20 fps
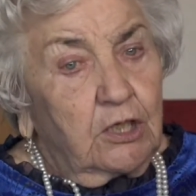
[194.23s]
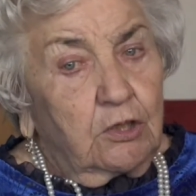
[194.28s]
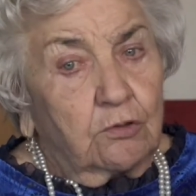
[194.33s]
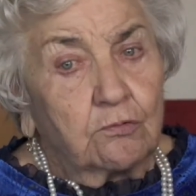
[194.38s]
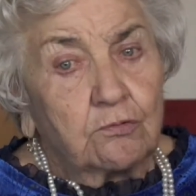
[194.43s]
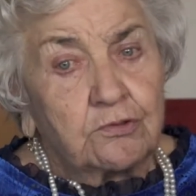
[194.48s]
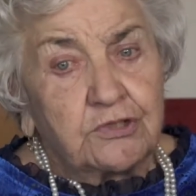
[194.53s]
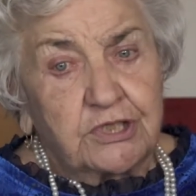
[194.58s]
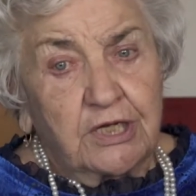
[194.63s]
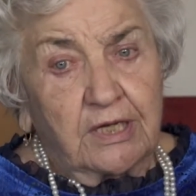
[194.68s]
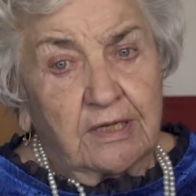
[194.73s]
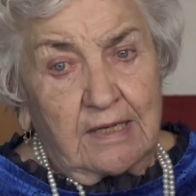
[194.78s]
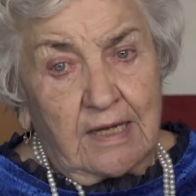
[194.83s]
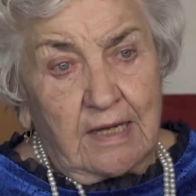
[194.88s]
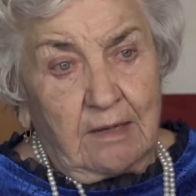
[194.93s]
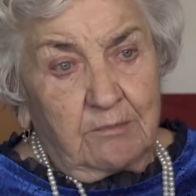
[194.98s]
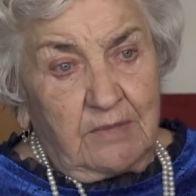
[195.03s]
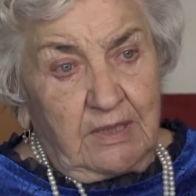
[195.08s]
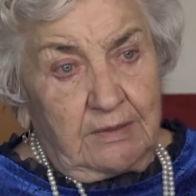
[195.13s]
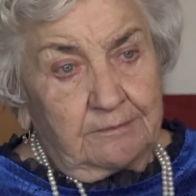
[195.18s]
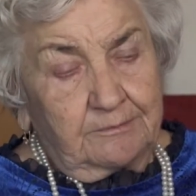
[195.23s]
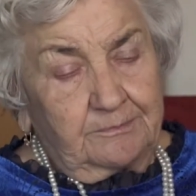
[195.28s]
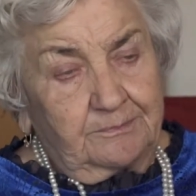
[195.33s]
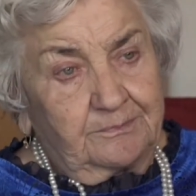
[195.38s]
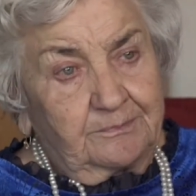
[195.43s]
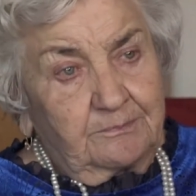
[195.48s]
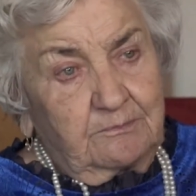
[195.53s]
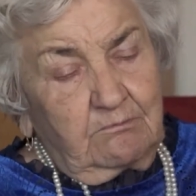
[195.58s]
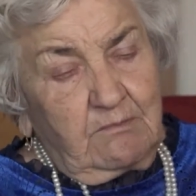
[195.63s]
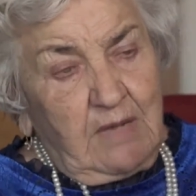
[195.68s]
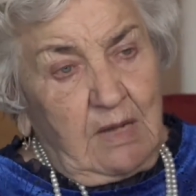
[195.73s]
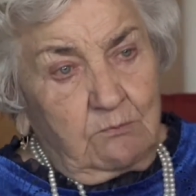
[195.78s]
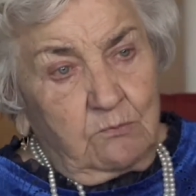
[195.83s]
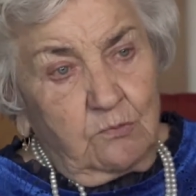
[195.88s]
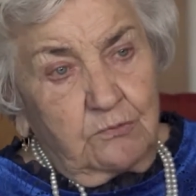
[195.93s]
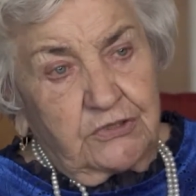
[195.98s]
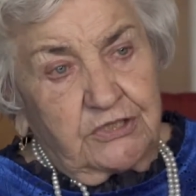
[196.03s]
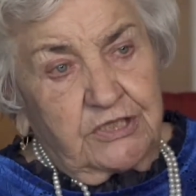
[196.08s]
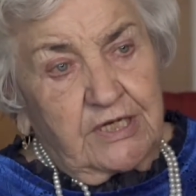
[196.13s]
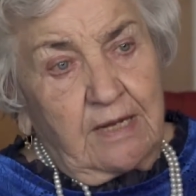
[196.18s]
Uciekamy.
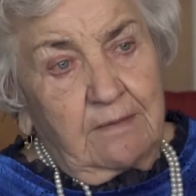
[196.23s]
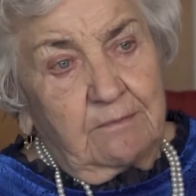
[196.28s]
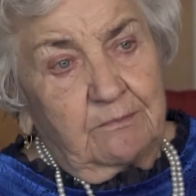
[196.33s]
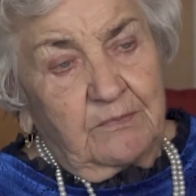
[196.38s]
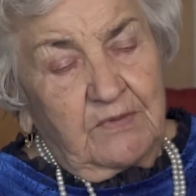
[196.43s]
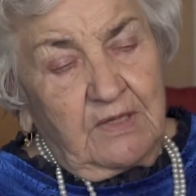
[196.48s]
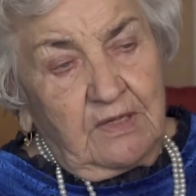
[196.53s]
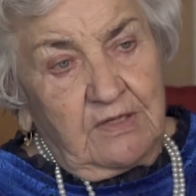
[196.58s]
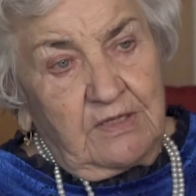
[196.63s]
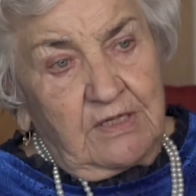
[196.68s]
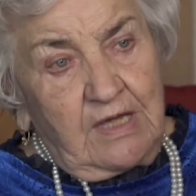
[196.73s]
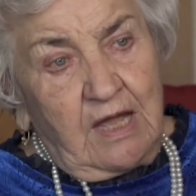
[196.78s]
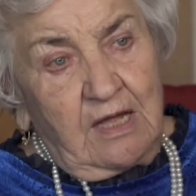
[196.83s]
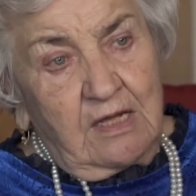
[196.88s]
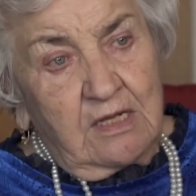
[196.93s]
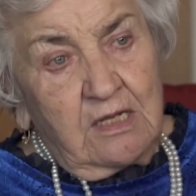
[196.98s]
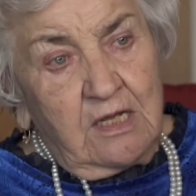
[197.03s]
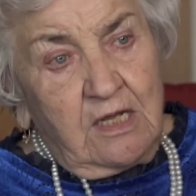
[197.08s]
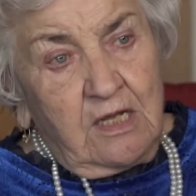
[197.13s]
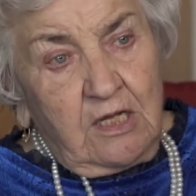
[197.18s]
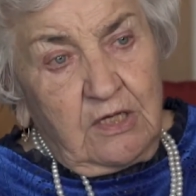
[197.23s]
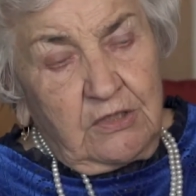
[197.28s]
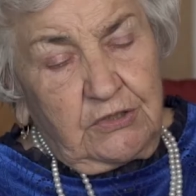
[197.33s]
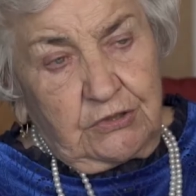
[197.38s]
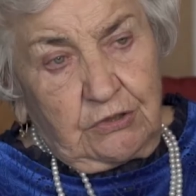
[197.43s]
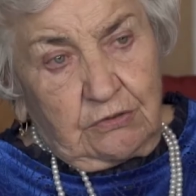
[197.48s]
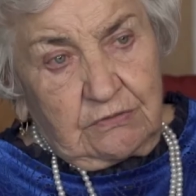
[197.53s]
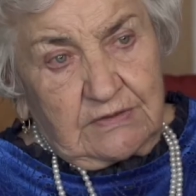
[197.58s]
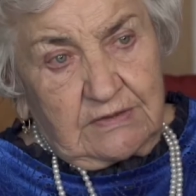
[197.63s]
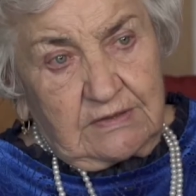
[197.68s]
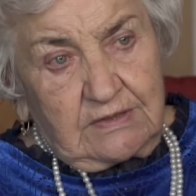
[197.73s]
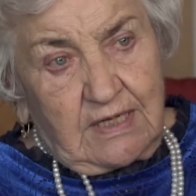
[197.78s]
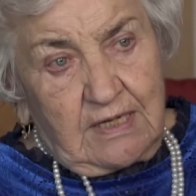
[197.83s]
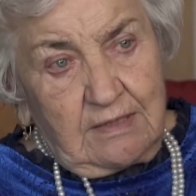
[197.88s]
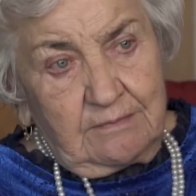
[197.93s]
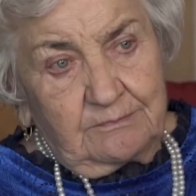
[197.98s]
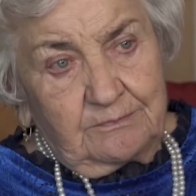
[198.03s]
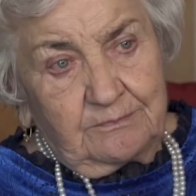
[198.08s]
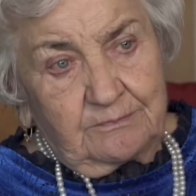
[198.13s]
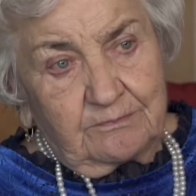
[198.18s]
Mamusia, ja,
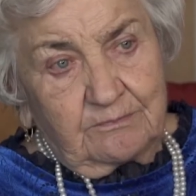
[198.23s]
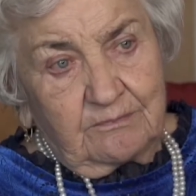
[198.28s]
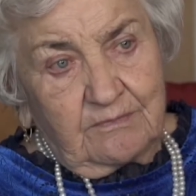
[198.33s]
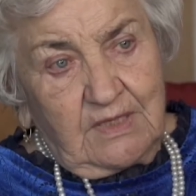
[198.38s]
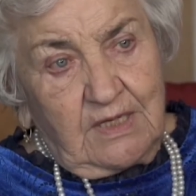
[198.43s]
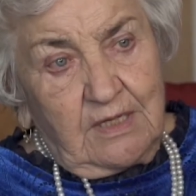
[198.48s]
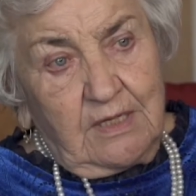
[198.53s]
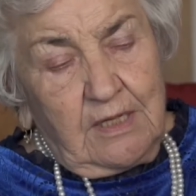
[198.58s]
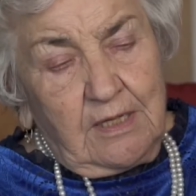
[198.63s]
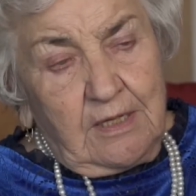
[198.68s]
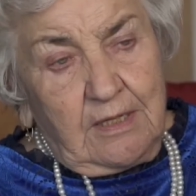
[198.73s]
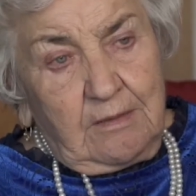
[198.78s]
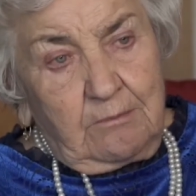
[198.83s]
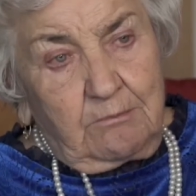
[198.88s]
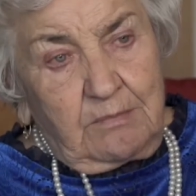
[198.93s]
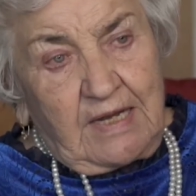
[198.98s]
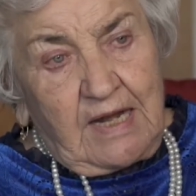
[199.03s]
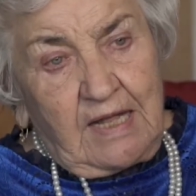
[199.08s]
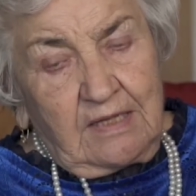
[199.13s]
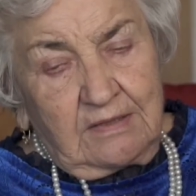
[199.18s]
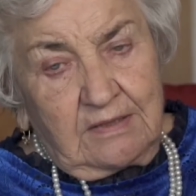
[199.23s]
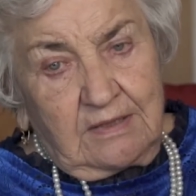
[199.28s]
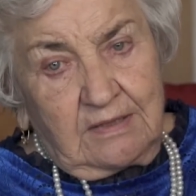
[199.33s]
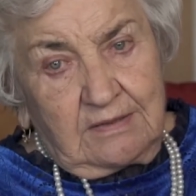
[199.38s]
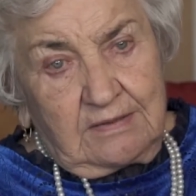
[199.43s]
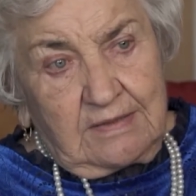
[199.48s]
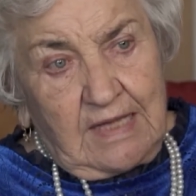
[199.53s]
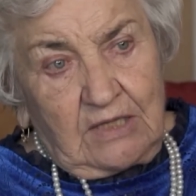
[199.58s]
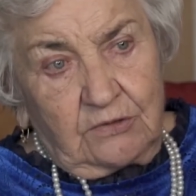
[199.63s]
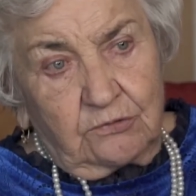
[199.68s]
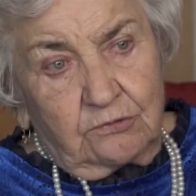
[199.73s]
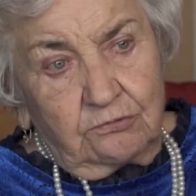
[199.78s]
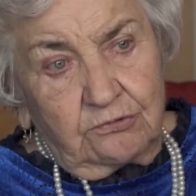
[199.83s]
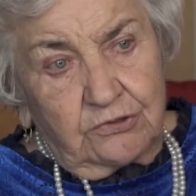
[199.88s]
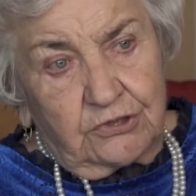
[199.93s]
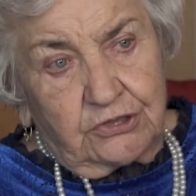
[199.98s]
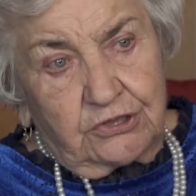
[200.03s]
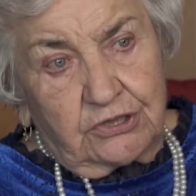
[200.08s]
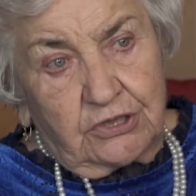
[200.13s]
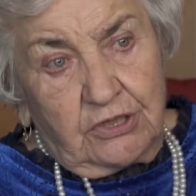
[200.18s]
siostra, brat,
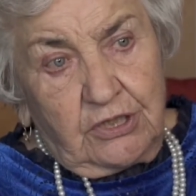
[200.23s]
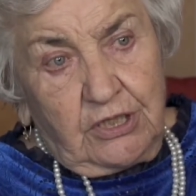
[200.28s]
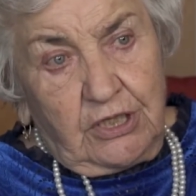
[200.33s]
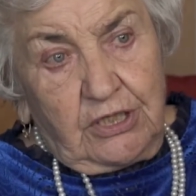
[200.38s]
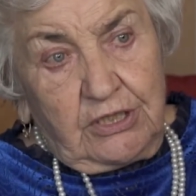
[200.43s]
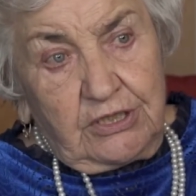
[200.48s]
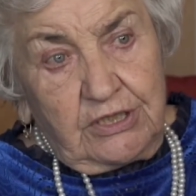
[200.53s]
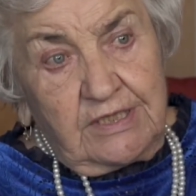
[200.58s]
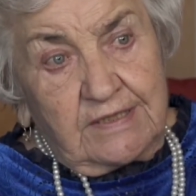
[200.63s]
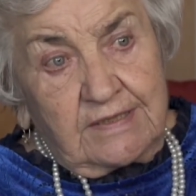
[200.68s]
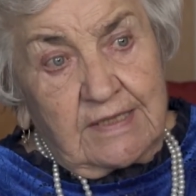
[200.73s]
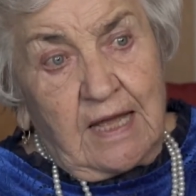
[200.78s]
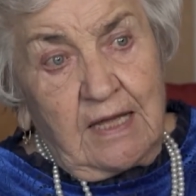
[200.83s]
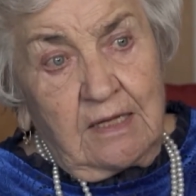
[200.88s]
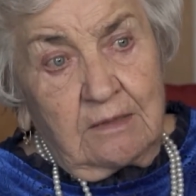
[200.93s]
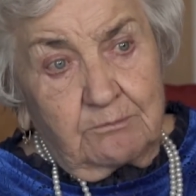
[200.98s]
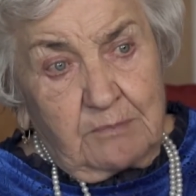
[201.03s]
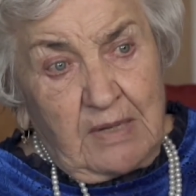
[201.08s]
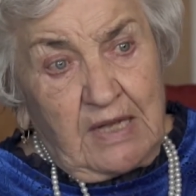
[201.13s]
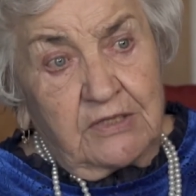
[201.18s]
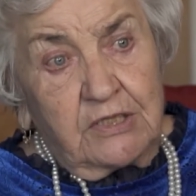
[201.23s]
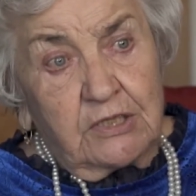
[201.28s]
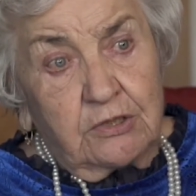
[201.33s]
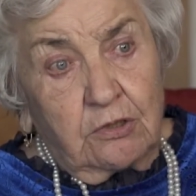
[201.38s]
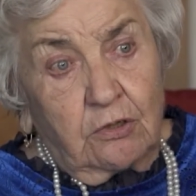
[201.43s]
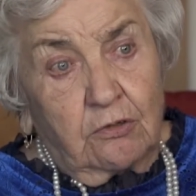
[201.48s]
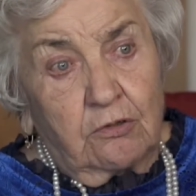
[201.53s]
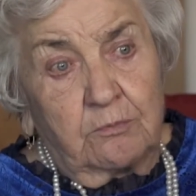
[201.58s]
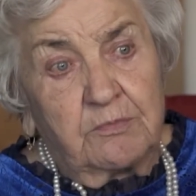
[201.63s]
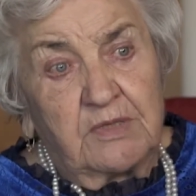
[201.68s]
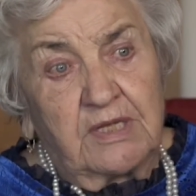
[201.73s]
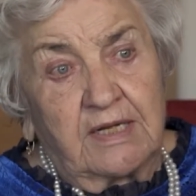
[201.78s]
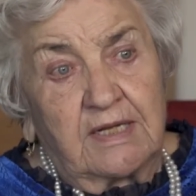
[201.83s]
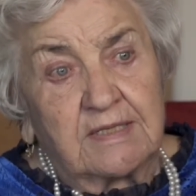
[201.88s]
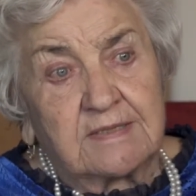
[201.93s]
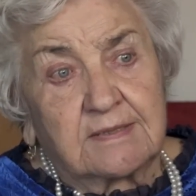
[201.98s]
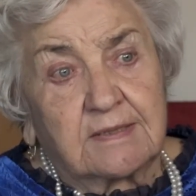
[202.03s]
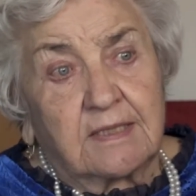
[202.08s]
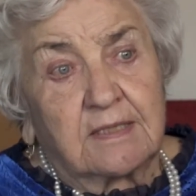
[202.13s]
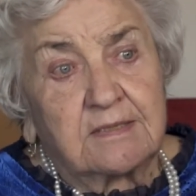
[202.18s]
tatuś i ta pani
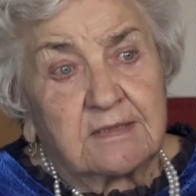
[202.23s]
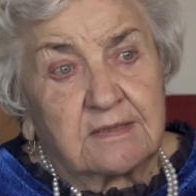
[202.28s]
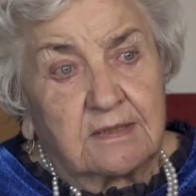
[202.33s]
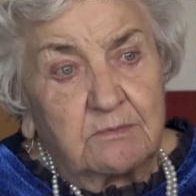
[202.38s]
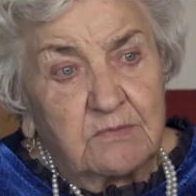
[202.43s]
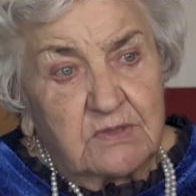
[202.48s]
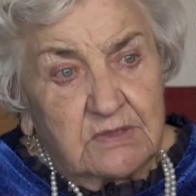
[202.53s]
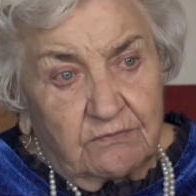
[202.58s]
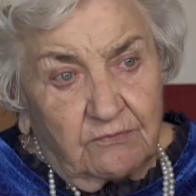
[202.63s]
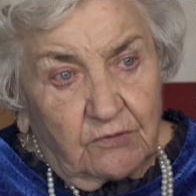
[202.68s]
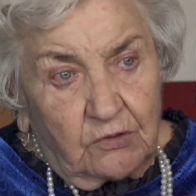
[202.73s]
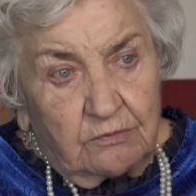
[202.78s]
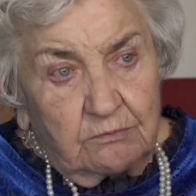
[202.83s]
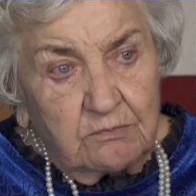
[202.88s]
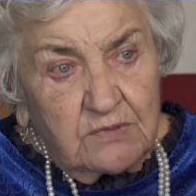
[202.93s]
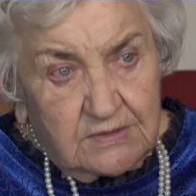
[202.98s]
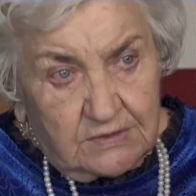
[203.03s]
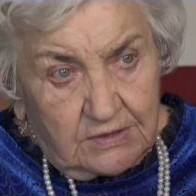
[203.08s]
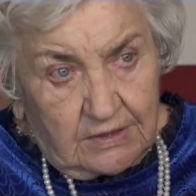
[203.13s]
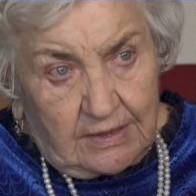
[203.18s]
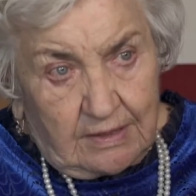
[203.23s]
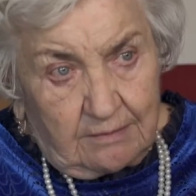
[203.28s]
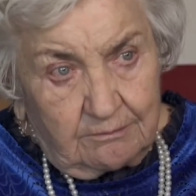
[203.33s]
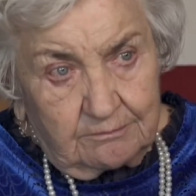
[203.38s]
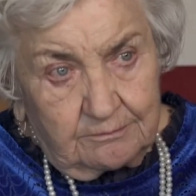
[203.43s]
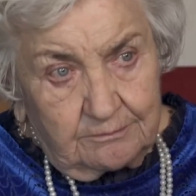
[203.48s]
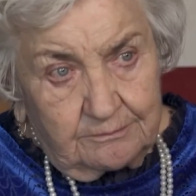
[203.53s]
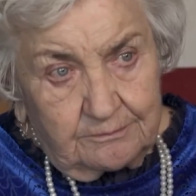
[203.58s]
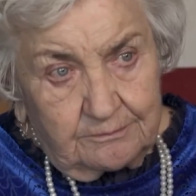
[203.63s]
Drochomirecka z tym swoim synem.